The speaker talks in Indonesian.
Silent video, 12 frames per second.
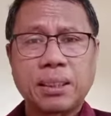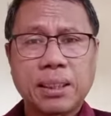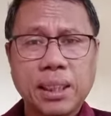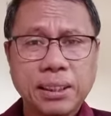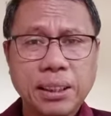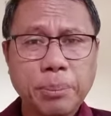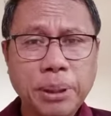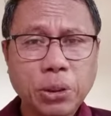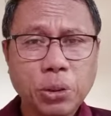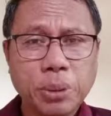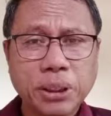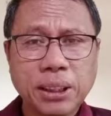Karena
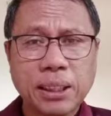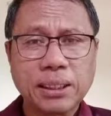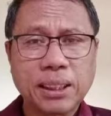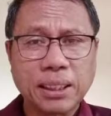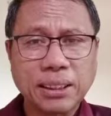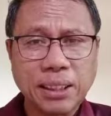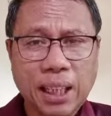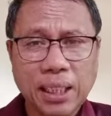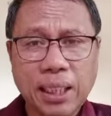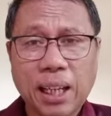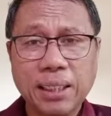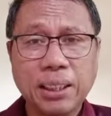begitu besar kasih
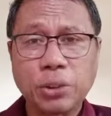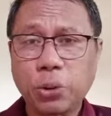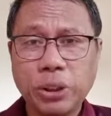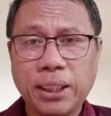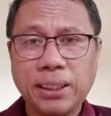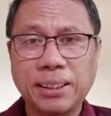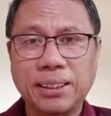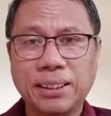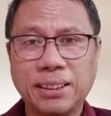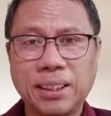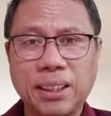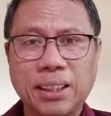Allah akan dunia ini,
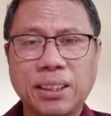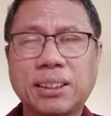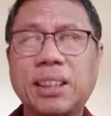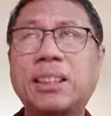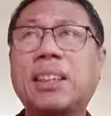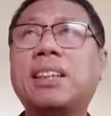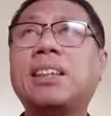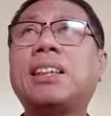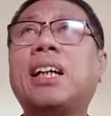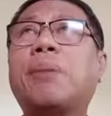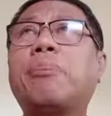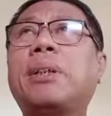sehingga
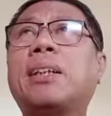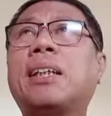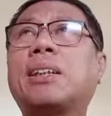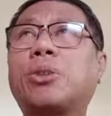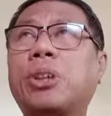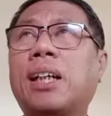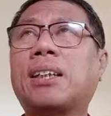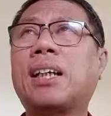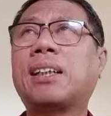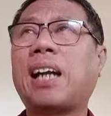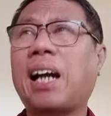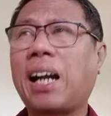dia
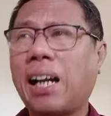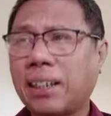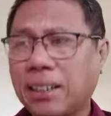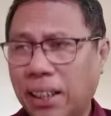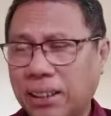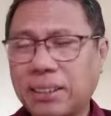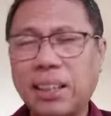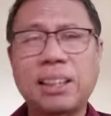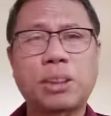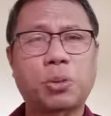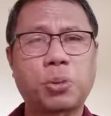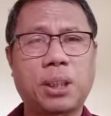mengaruniakan anaknya
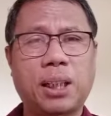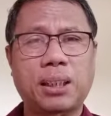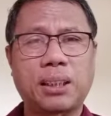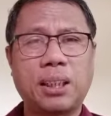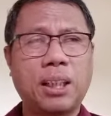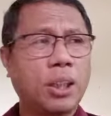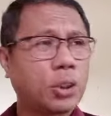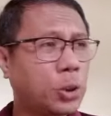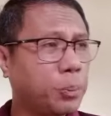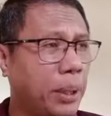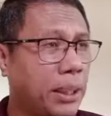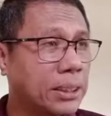yang tunggal,
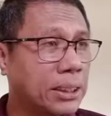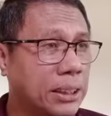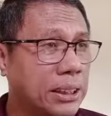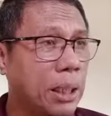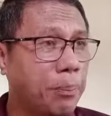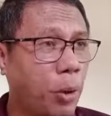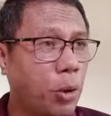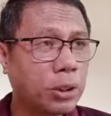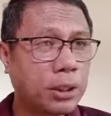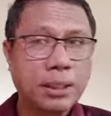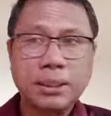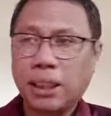supaya setiap
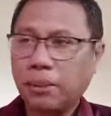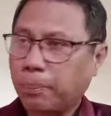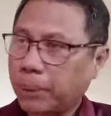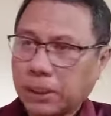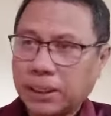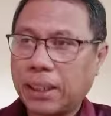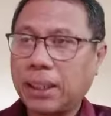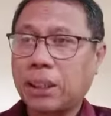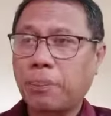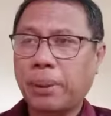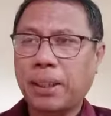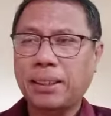orang yang percaya
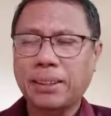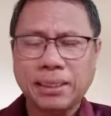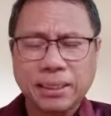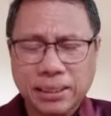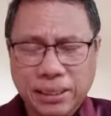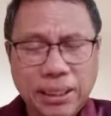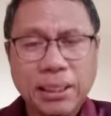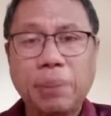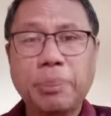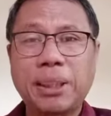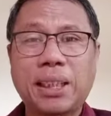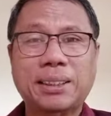kepadanya
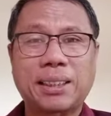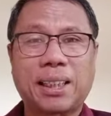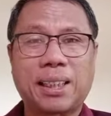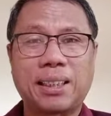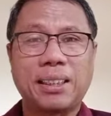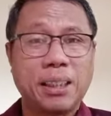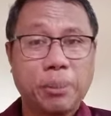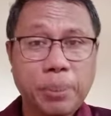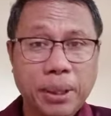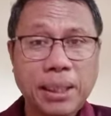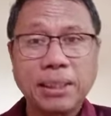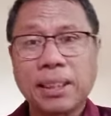tidak binasa,
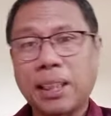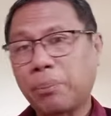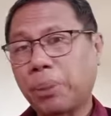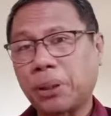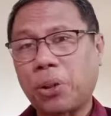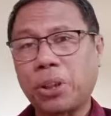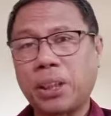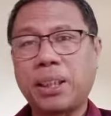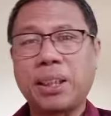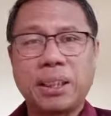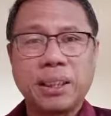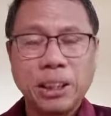melainkan
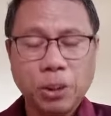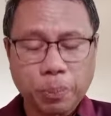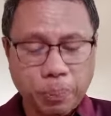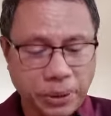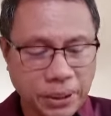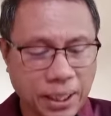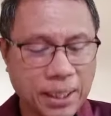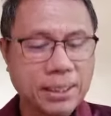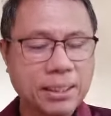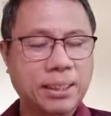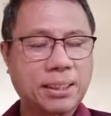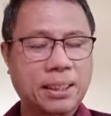beroleh hidup
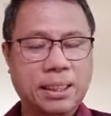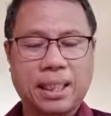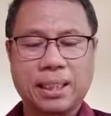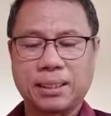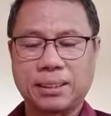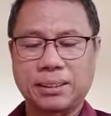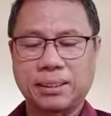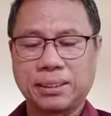yang kekal.